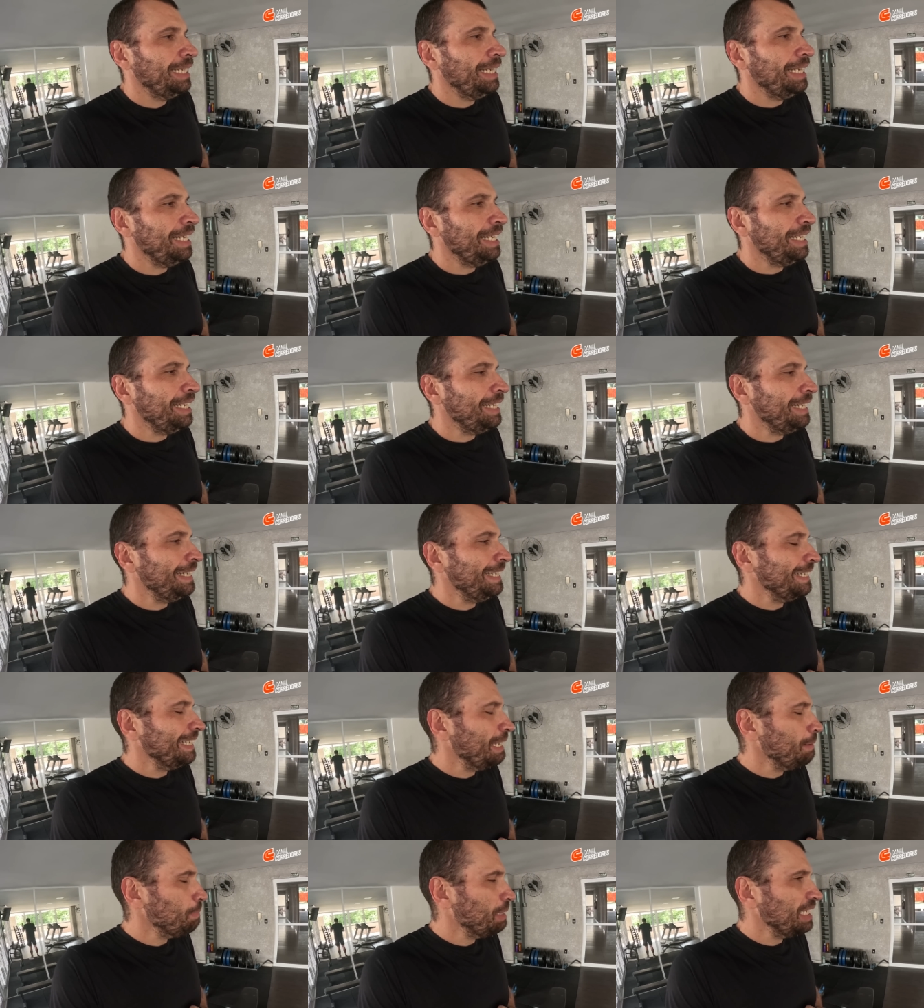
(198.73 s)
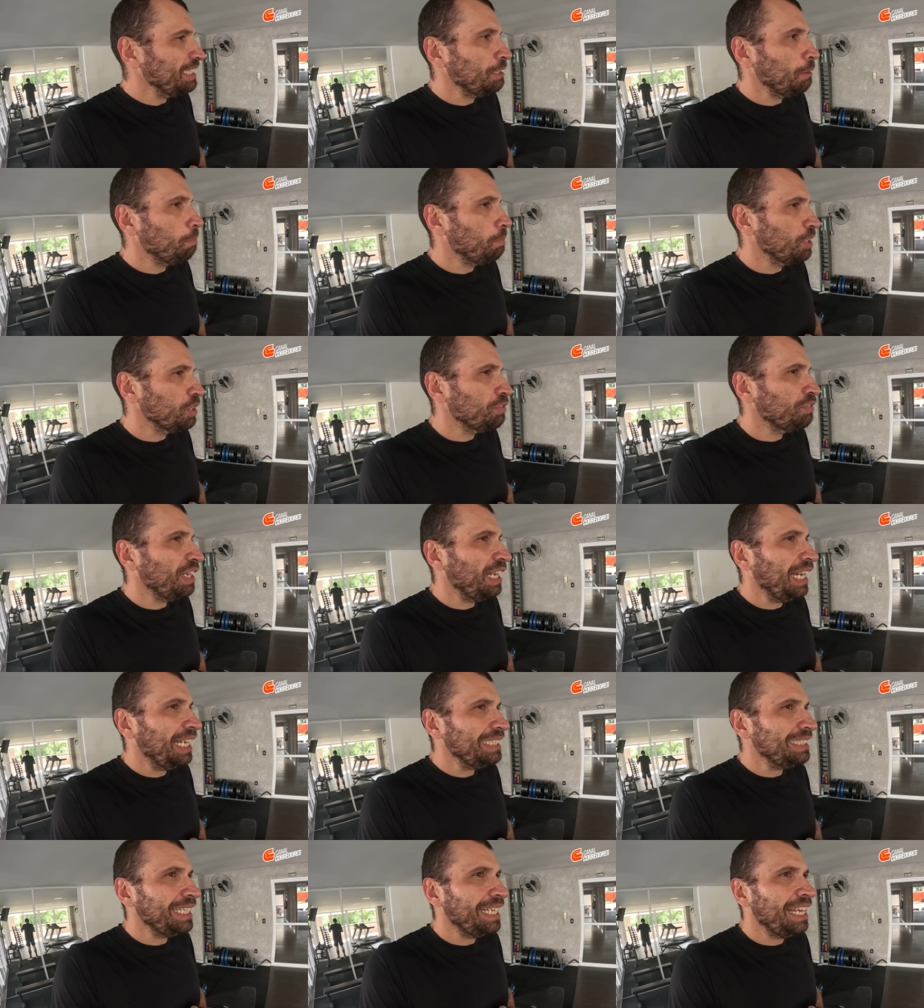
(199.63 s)
É, que mais que eu posso
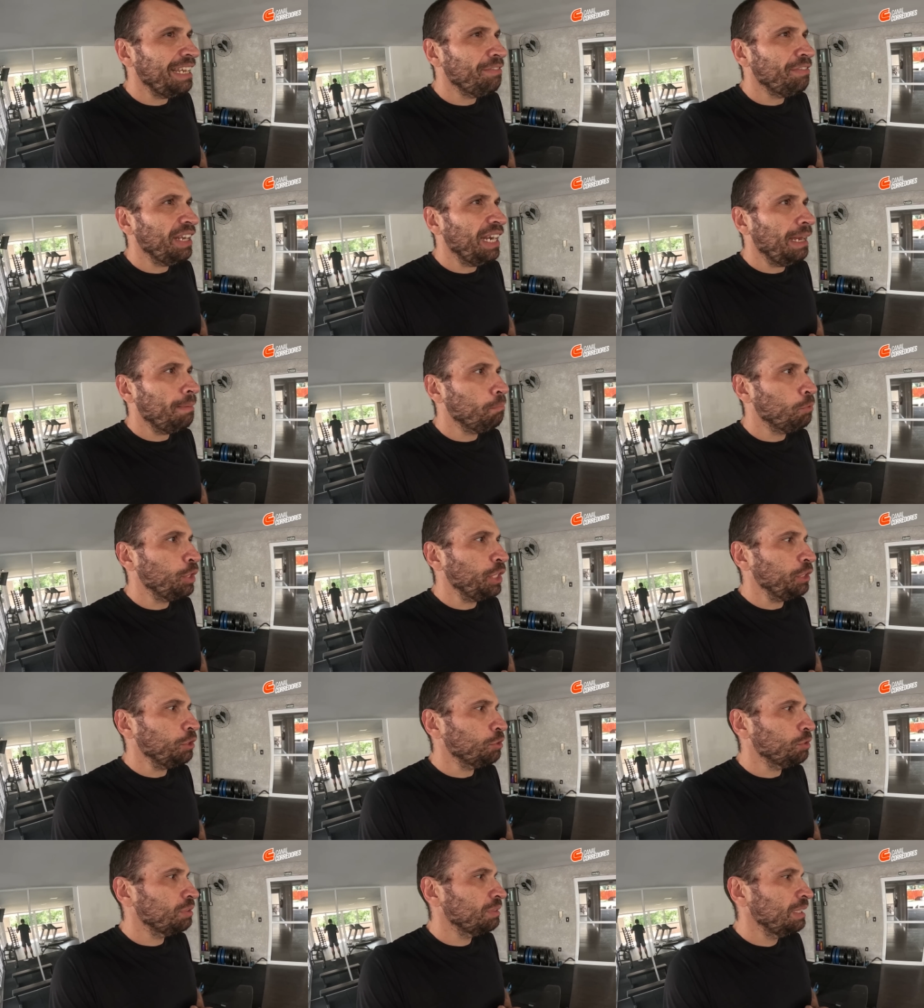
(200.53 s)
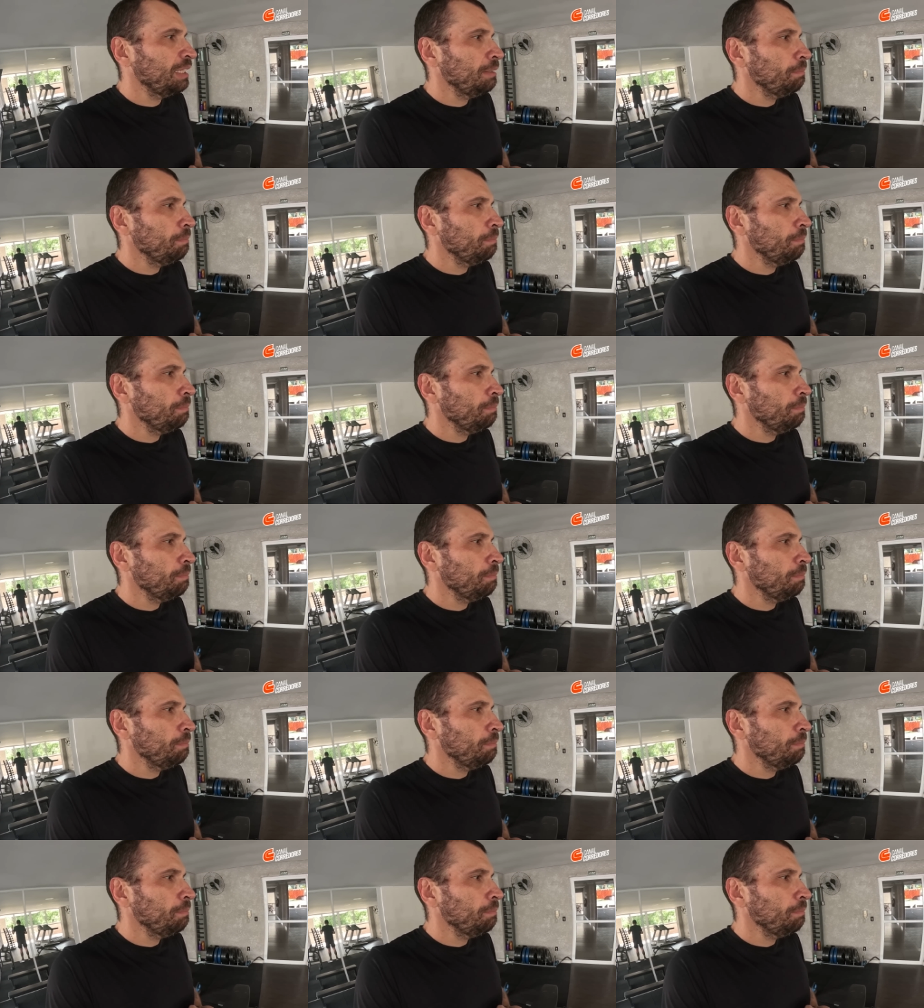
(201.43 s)
falar sem revelar muito?